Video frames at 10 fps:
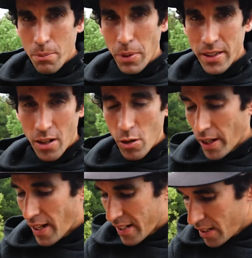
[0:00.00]
para el terreno
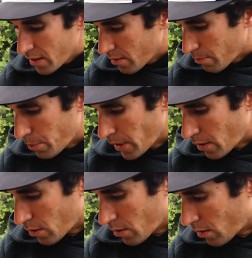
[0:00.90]
que hay aquí,
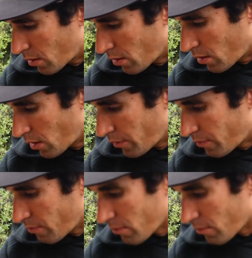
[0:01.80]
pero